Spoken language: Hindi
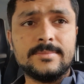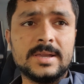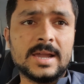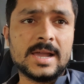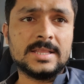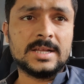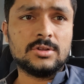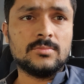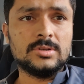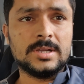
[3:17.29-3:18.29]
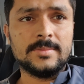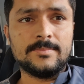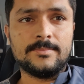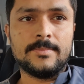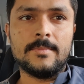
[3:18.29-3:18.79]
मैं आया था तो मुझे
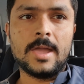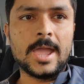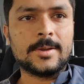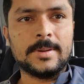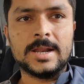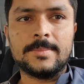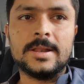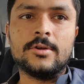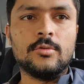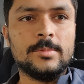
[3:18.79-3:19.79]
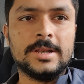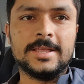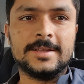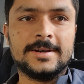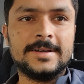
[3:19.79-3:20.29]
एक महीना पहले रूम ही
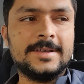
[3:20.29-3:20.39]
नहीं था